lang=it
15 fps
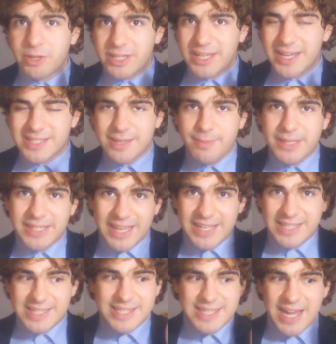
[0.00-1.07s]
quindi che sapete che è
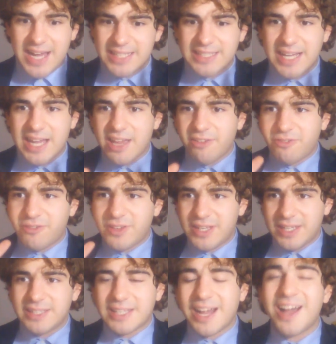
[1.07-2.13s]
iniziata e
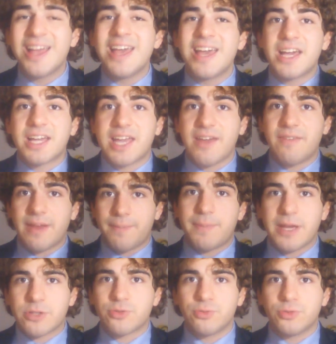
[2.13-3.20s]
finita, che vi è
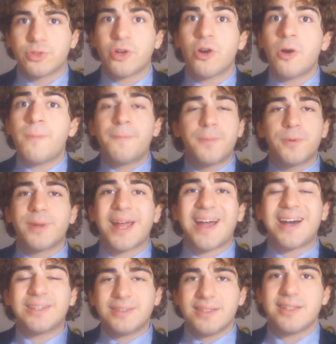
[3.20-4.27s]
piaciuto, oppure
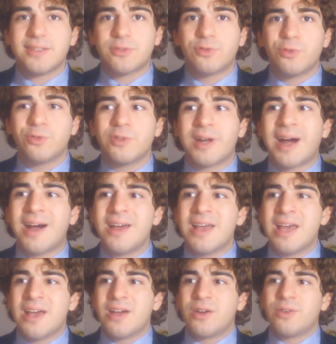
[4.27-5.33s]
addirittura
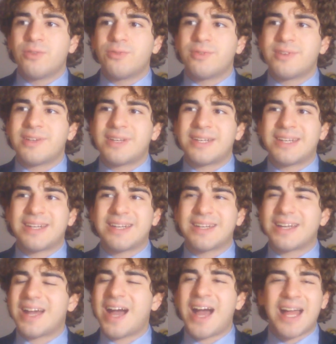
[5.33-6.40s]

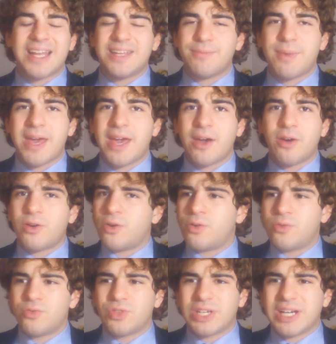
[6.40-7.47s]
un anime o
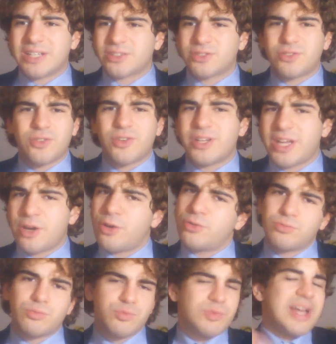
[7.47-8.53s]
un cartone o
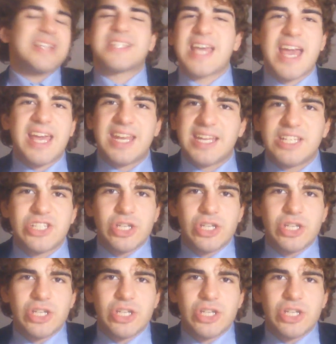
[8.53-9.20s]
una serie,